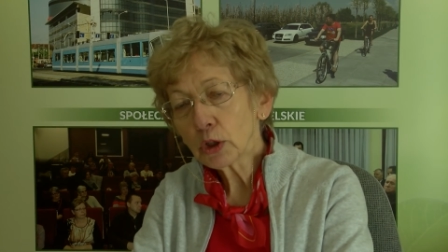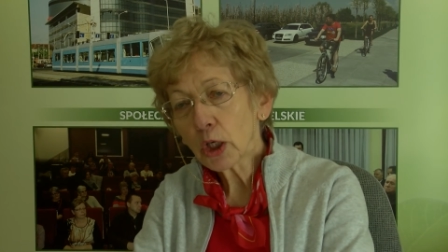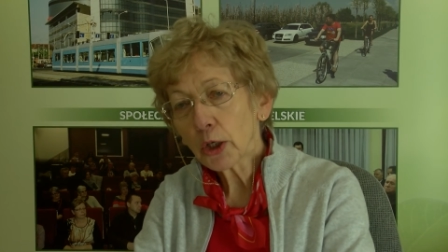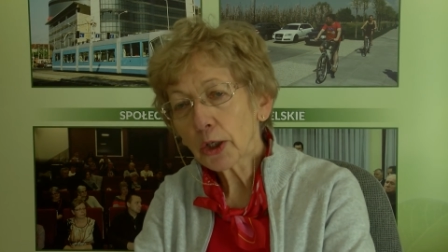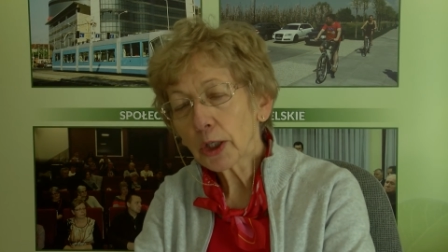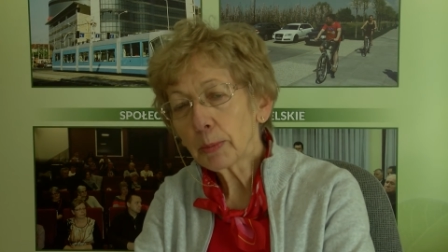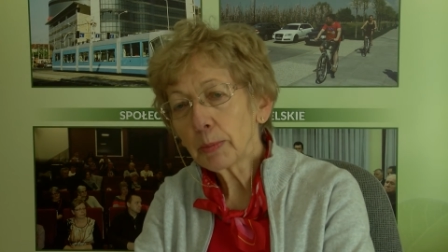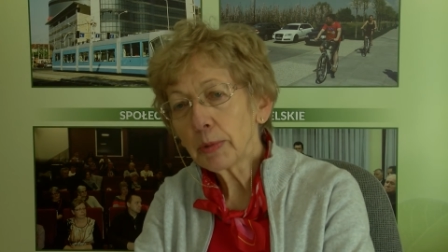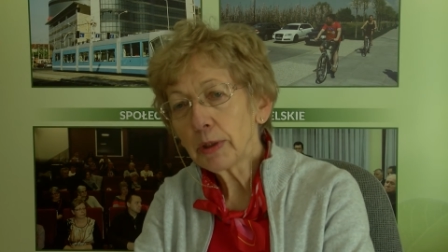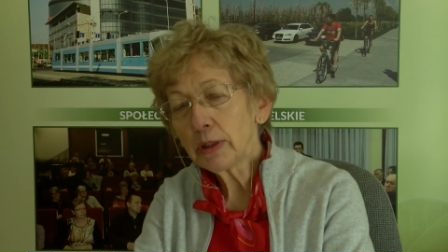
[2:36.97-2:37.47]

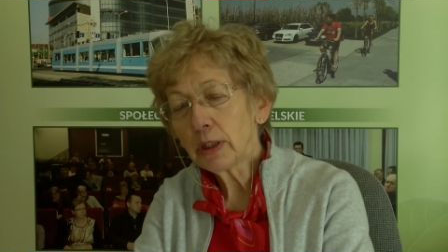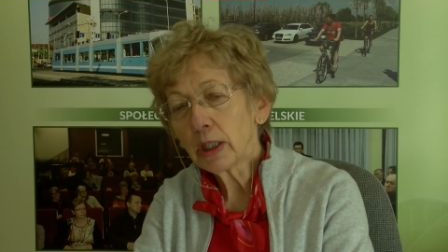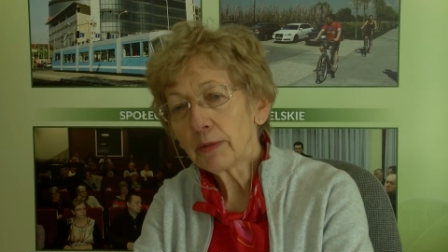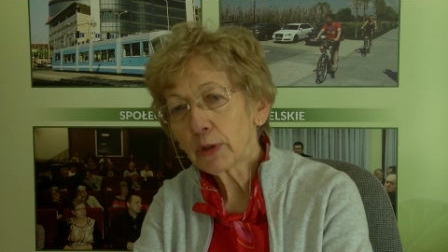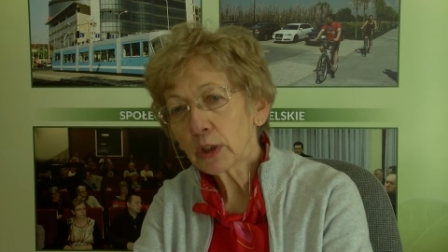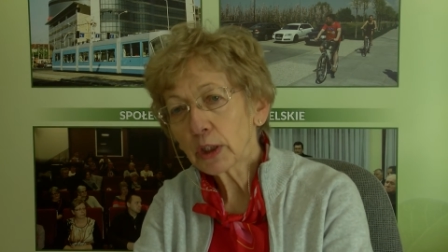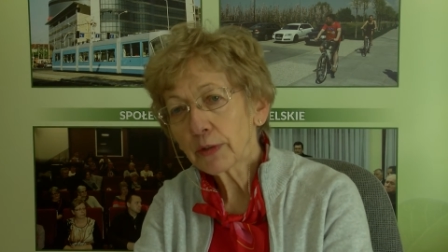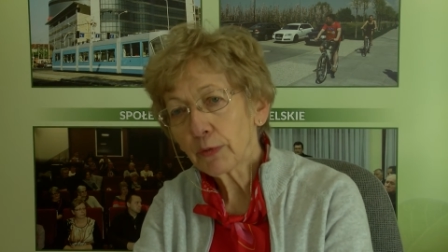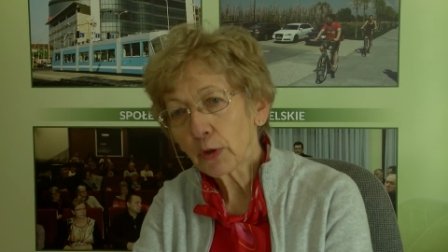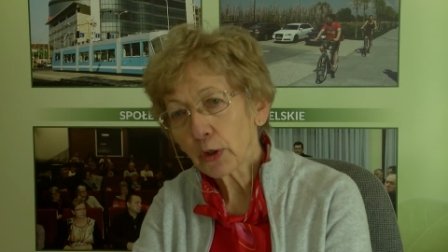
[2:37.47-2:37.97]
choroby
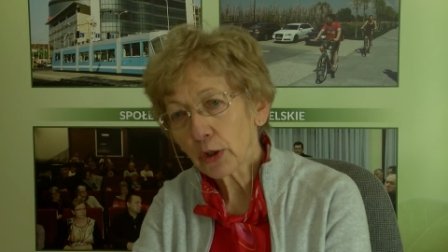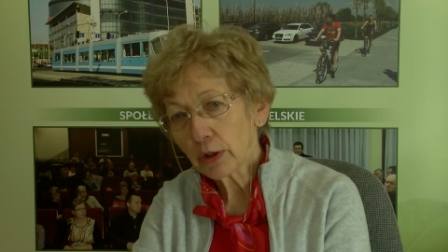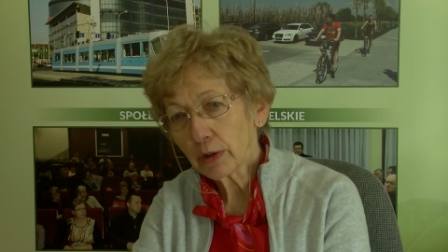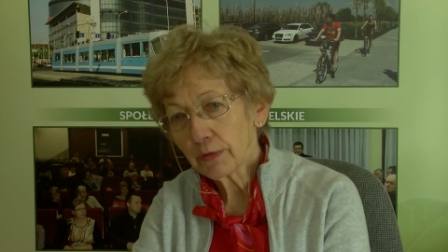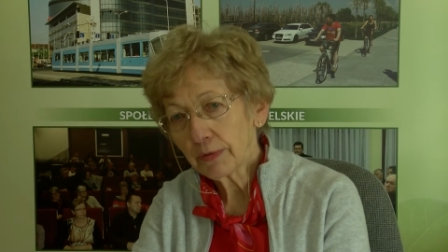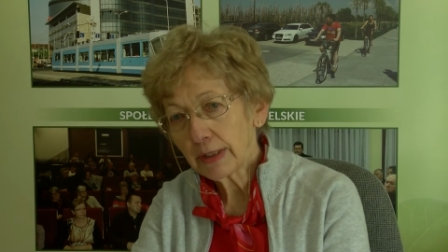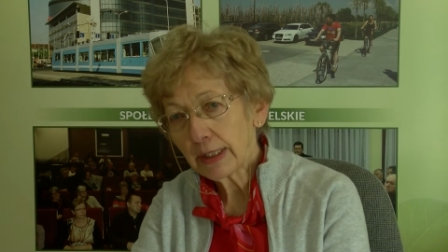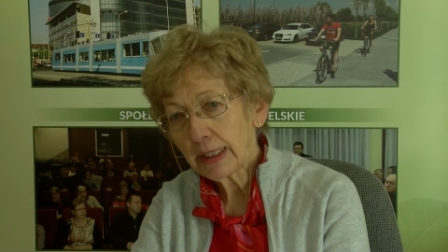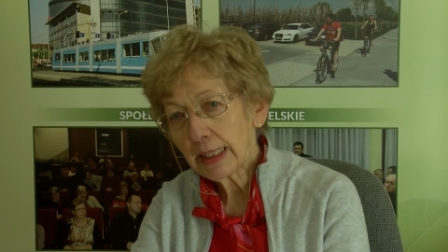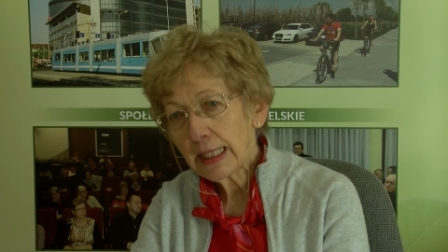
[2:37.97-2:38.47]

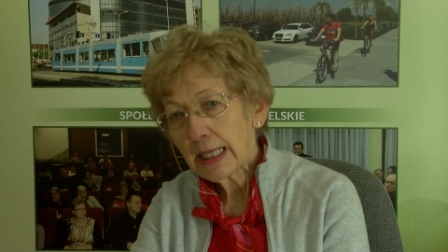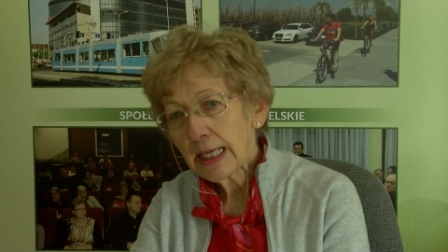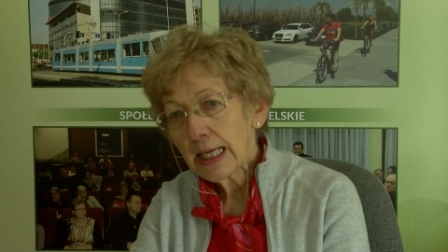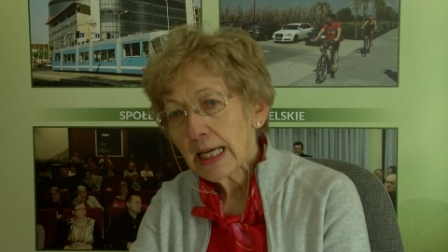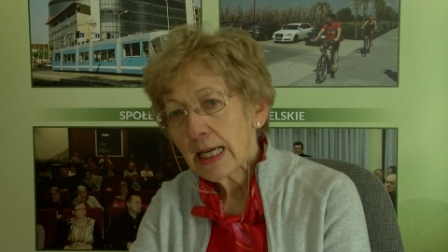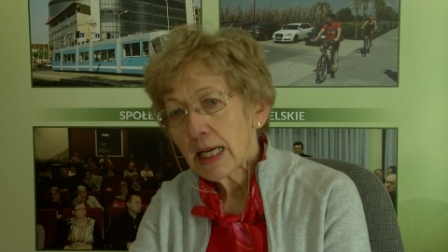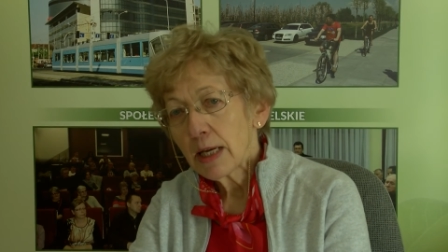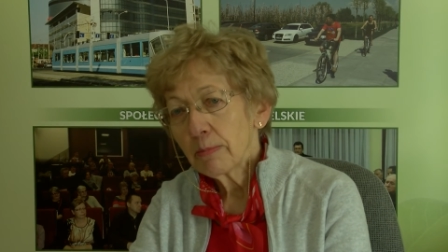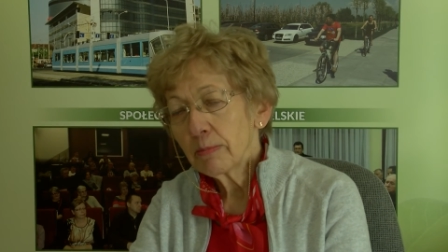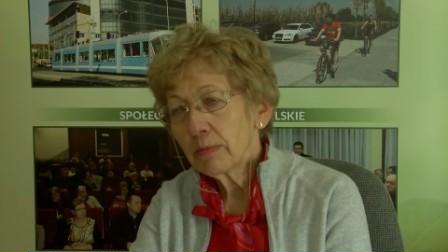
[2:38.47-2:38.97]
nowotworowe.
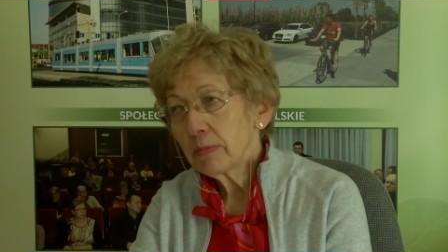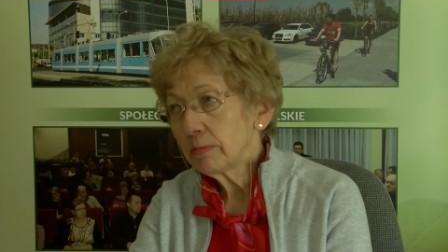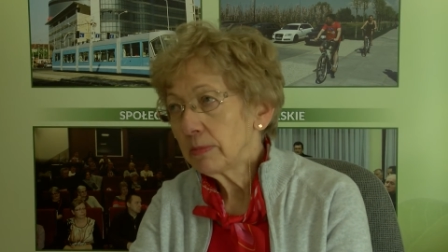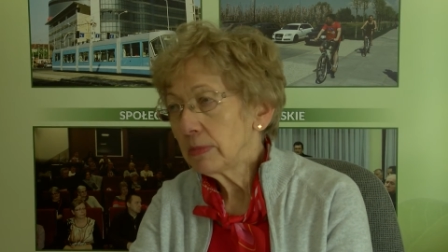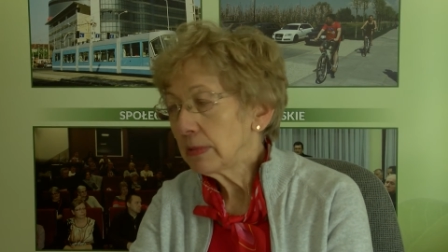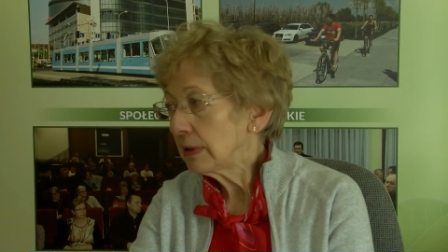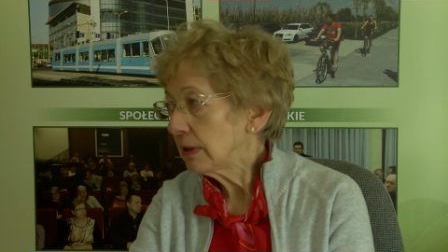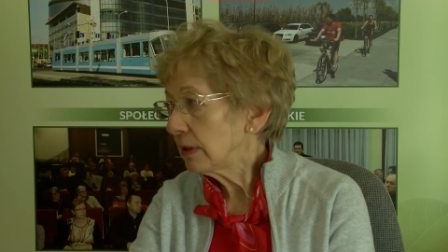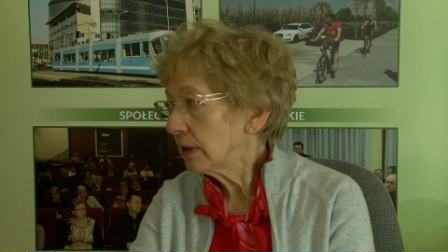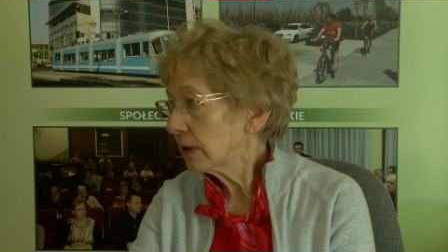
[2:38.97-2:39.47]

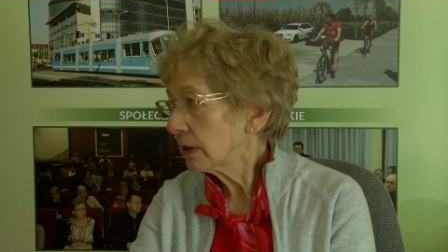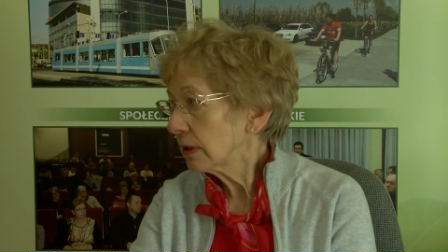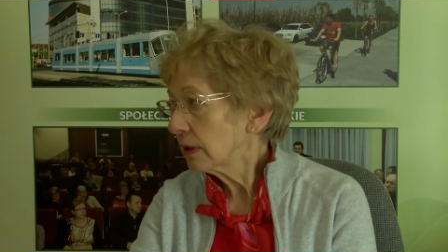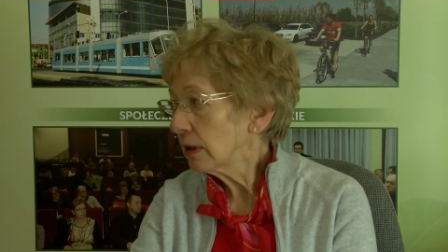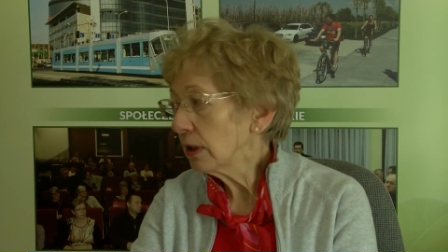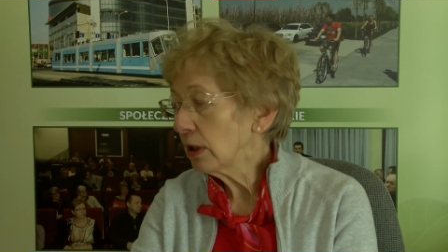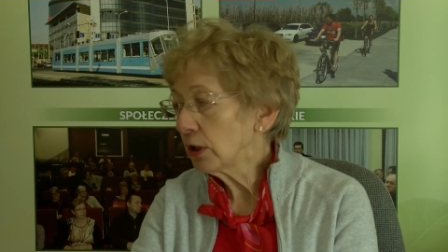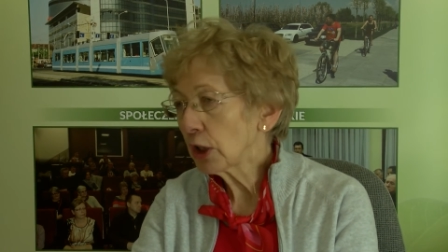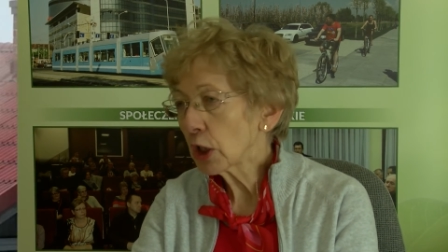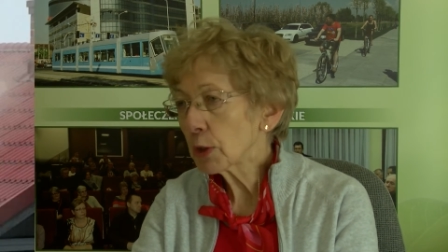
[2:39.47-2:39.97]

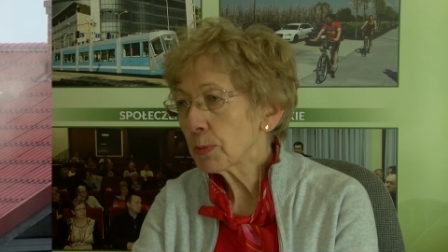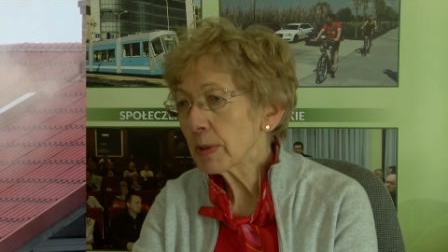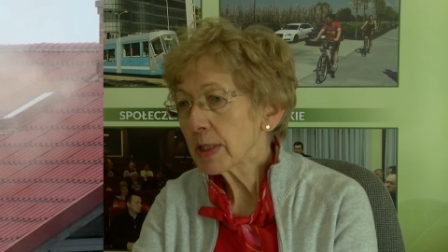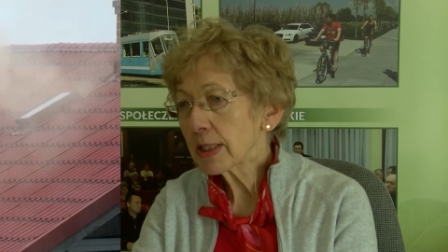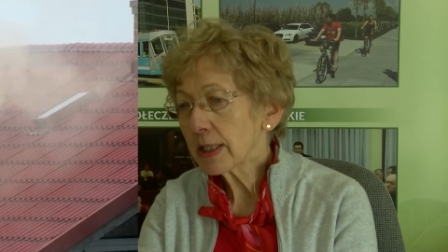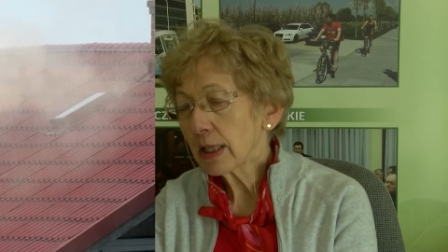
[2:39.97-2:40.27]
Chociażby z